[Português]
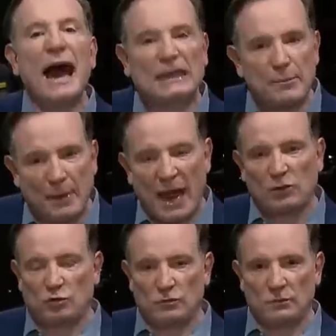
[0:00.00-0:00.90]
aqui
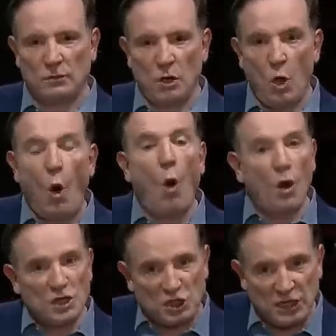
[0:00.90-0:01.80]
perto.
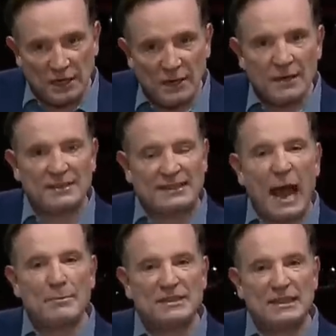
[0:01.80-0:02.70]
Hoje,
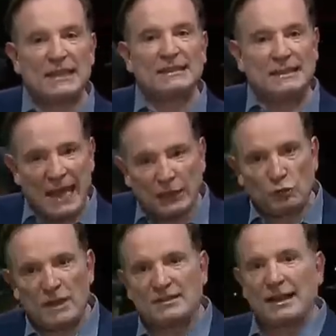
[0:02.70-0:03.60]
sabe-se que
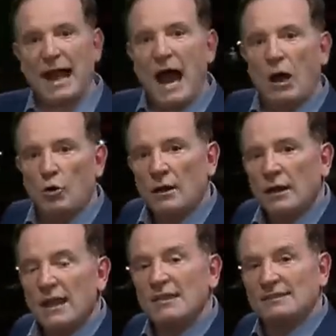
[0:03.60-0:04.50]
dentro desse carro
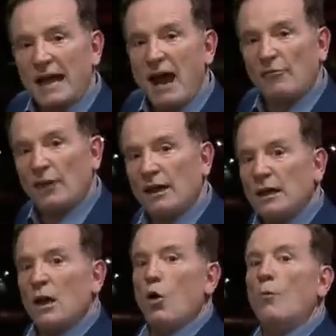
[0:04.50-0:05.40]
estava
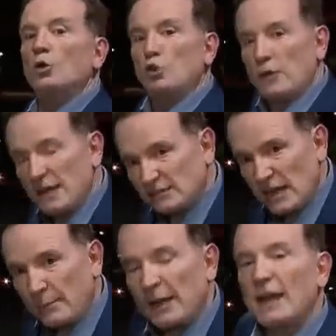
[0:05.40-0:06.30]
o motorista
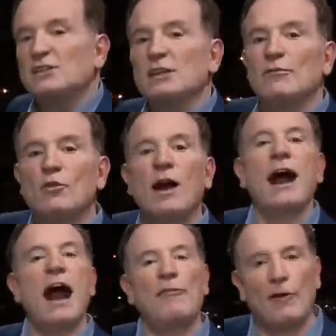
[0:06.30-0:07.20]
de aplicativo
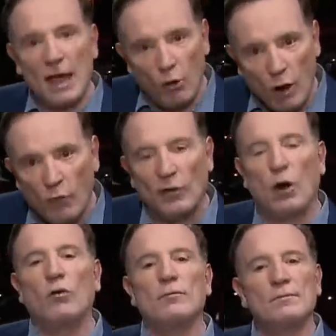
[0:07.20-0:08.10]
Rafael
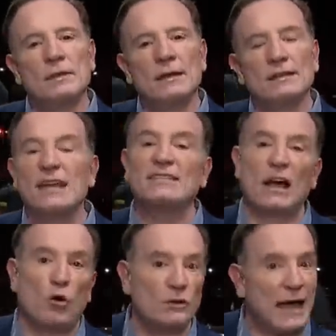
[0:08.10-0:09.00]
Galvão.
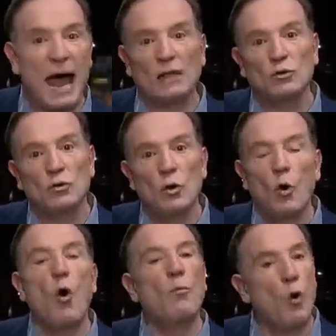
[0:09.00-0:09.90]
Desacordado
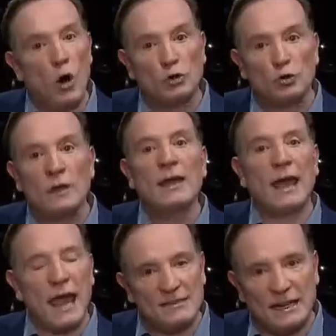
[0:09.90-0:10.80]
ou morto,
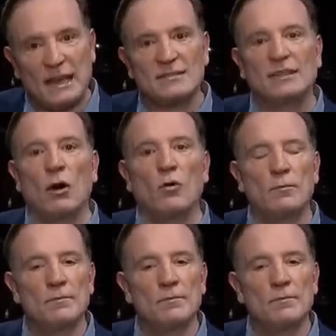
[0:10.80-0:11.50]
eis a questão.